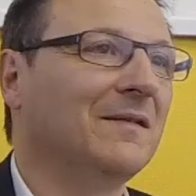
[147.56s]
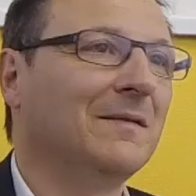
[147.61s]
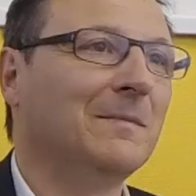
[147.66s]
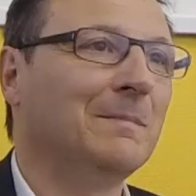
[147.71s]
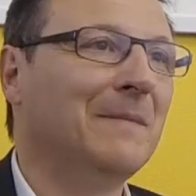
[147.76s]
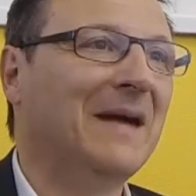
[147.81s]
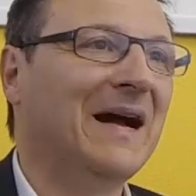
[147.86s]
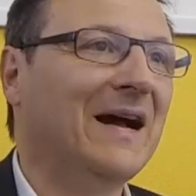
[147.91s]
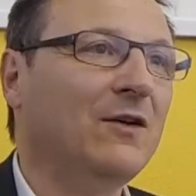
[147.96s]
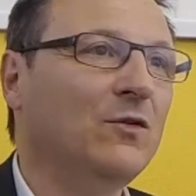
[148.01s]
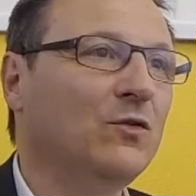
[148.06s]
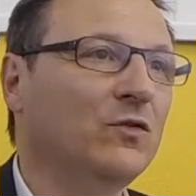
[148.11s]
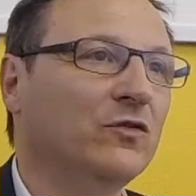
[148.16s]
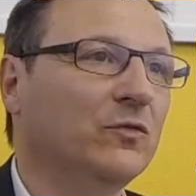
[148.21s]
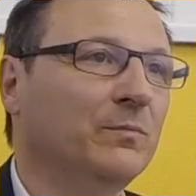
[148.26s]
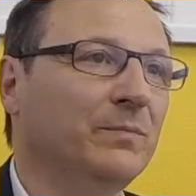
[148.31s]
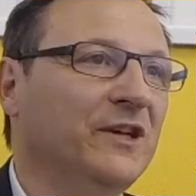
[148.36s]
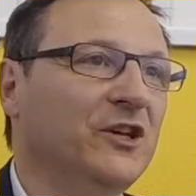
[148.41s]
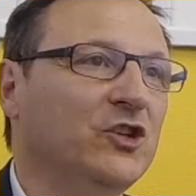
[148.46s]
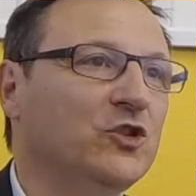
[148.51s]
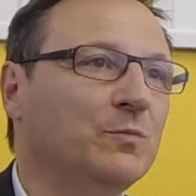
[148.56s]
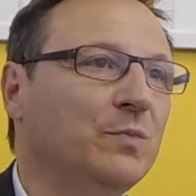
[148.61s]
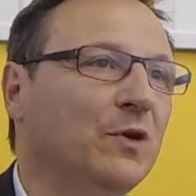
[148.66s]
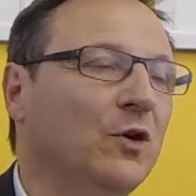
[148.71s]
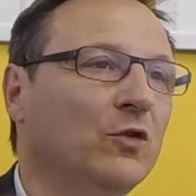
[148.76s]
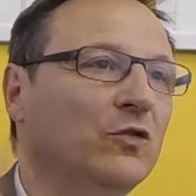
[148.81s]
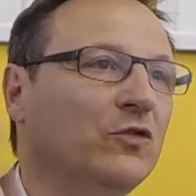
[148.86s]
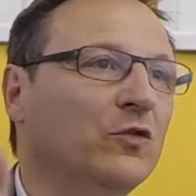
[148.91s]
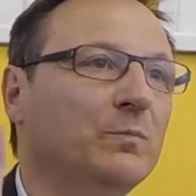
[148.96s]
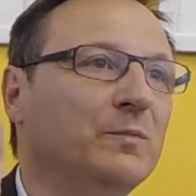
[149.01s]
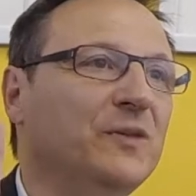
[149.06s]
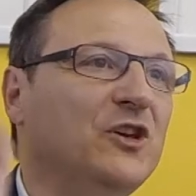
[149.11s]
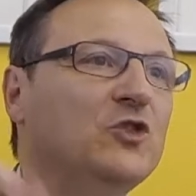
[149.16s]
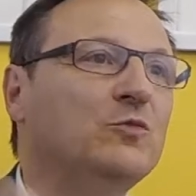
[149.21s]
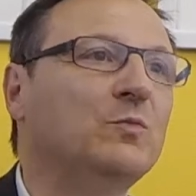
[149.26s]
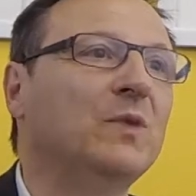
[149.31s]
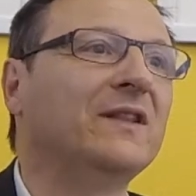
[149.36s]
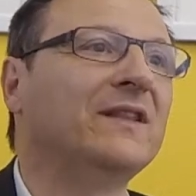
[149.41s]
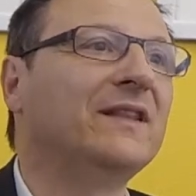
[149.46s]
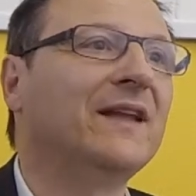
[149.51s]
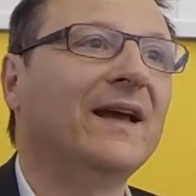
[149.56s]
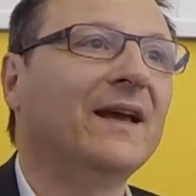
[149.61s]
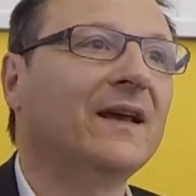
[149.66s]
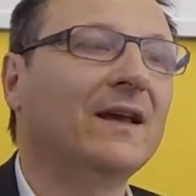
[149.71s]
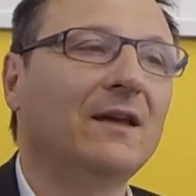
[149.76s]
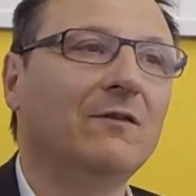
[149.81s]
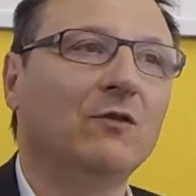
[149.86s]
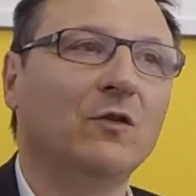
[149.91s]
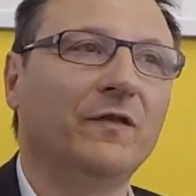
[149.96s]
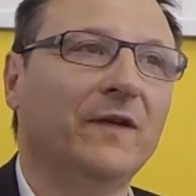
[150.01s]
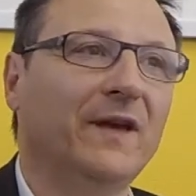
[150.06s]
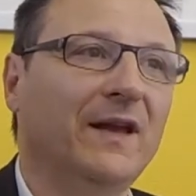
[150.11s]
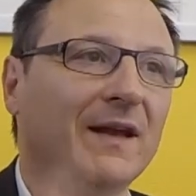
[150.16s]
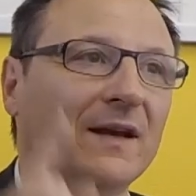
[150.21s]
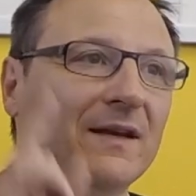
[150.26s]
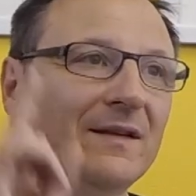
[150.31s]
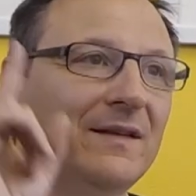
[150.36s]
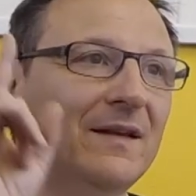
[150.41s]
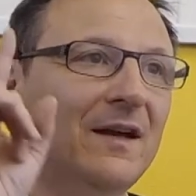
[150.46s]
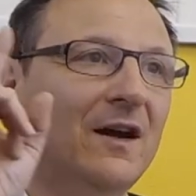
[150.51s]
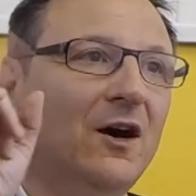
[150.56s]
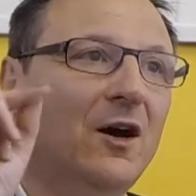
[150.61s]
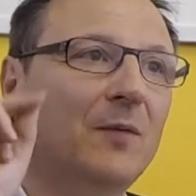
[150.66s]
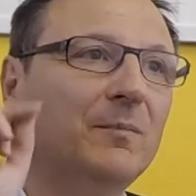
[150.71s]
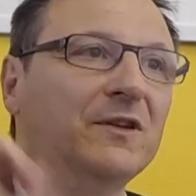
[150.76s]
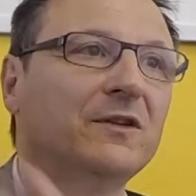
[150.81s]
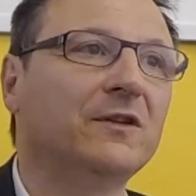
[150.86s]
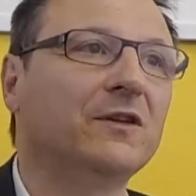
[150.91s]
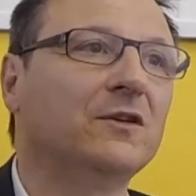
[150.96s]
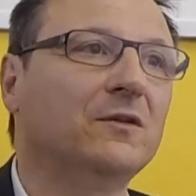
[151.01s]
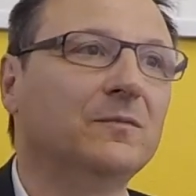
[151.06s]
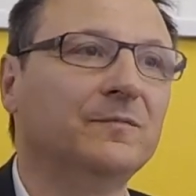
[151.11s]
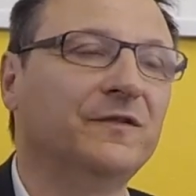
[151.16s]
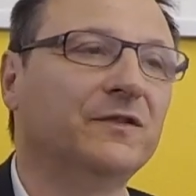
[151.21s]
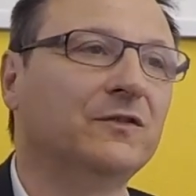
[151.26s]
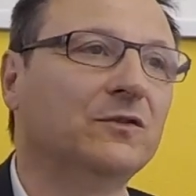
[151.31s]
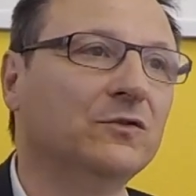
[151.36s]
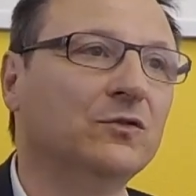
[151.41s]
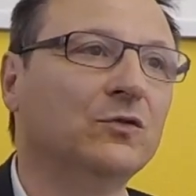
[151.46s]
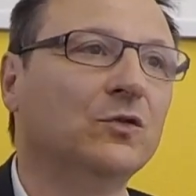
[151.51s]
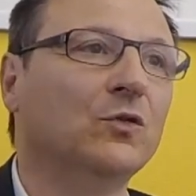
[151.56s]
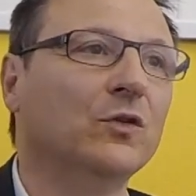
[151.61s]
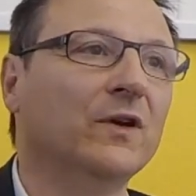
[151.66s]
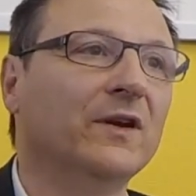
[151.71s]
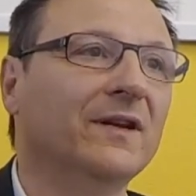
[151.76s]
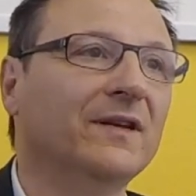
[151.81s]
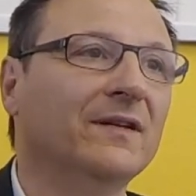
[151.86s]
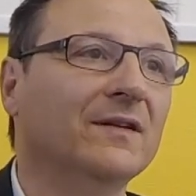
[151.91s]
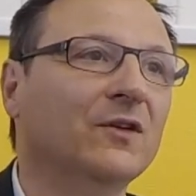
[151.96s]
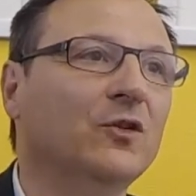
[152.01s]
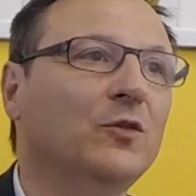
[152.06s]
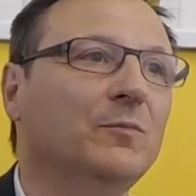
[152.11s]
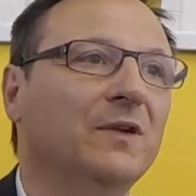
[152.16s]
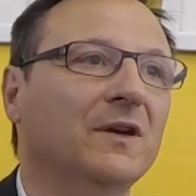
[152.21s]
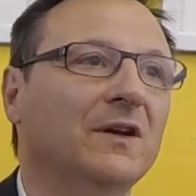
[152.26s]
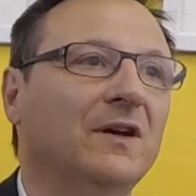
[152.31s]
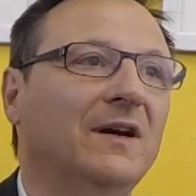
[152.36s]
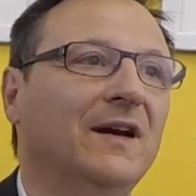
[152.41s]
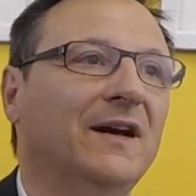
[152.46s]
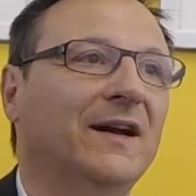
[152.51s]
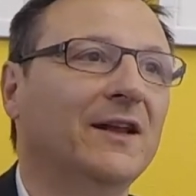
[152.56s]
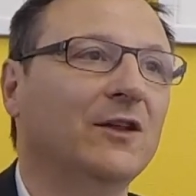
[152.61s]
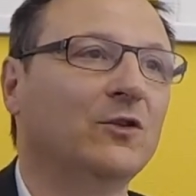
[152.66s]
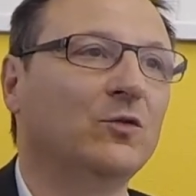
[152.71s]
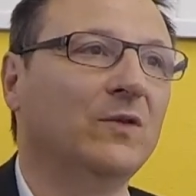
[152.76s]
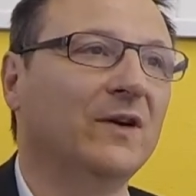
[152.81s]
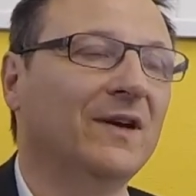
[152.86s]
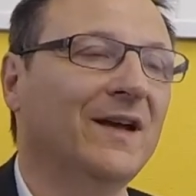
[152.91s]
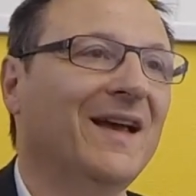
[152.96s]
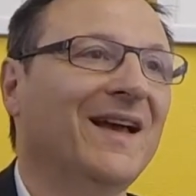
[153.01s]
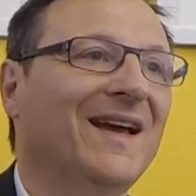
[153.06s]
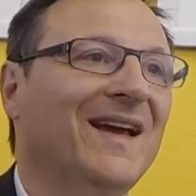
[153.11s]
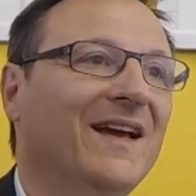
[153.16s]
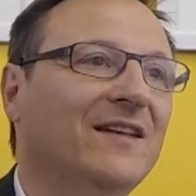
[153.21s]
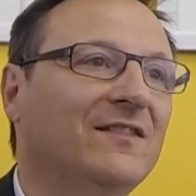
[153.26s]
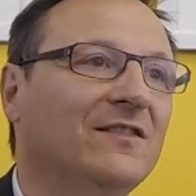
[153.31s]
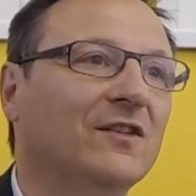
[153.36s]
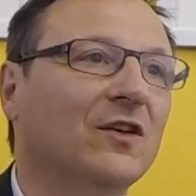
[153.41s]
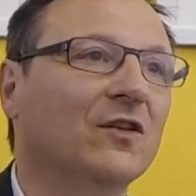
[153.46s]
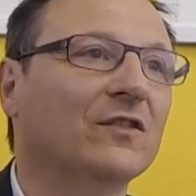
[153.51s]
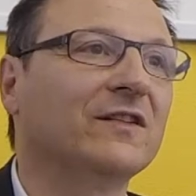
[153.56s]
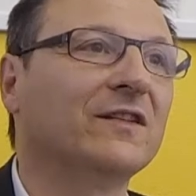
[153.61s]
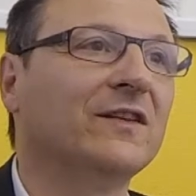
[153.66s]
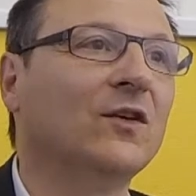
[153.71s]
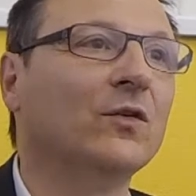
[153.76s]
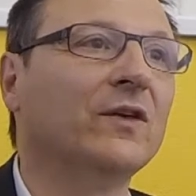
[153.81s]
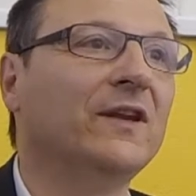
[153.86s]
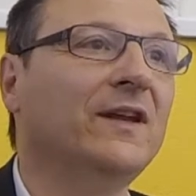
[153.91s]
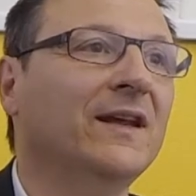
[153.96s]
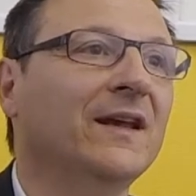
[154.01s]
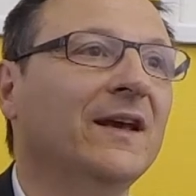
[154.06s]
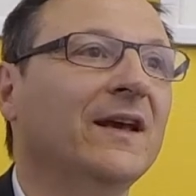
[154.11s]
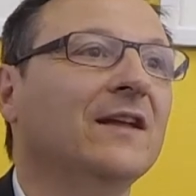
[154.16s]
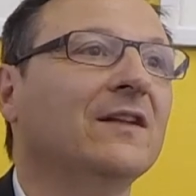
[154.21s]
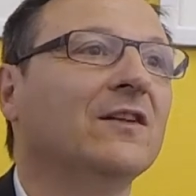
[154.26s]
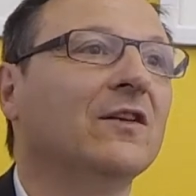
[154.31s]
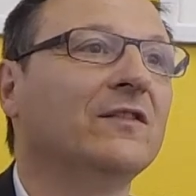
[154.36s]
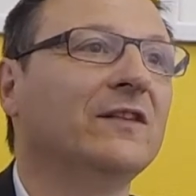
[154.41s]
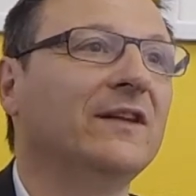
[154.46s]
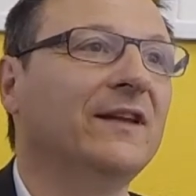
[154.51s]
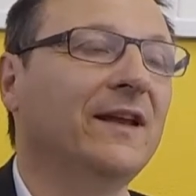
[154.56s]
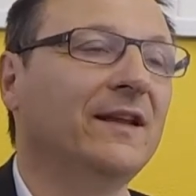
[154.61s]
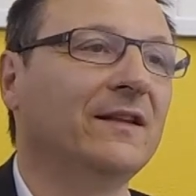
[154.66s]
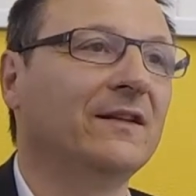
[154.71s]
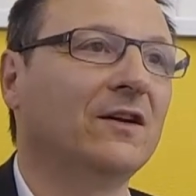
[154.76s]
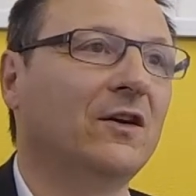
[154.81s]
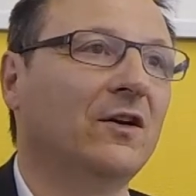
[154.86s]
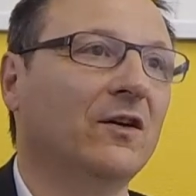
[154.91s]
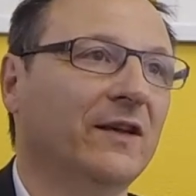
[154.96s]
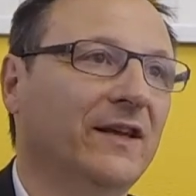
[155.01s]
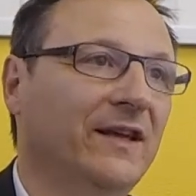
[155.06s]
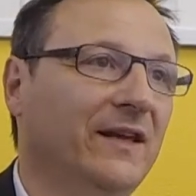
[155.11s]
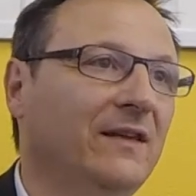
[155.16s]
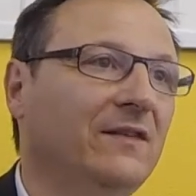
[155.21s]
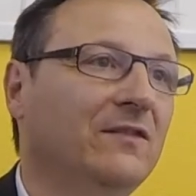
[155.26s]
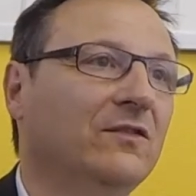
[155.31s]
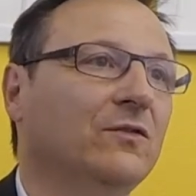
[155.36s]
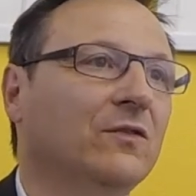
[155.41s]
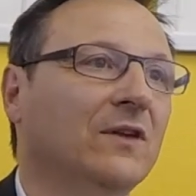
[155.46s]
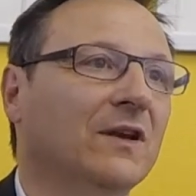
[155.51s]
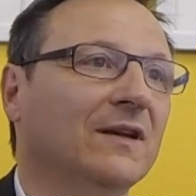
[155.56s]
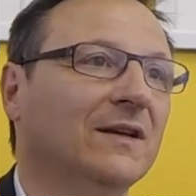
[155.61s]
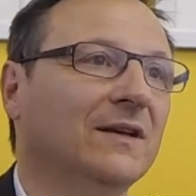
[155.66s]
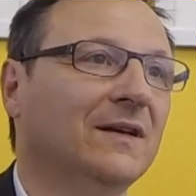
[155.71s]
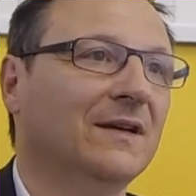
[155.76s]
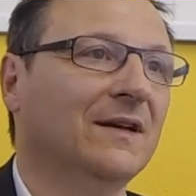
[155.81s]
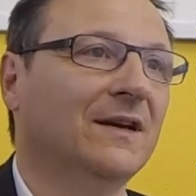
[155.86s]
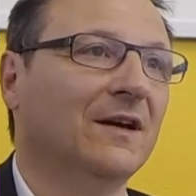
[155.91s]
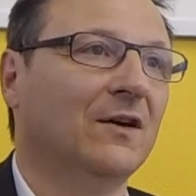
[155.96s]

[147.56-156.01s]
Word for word: Mängel, zum Beispiel auch zum Beispiel die Decke, die vielleicht abtropft und unten einen Kübel her kann, heisst das noch nicht, dass ich nicht einzügeln kann.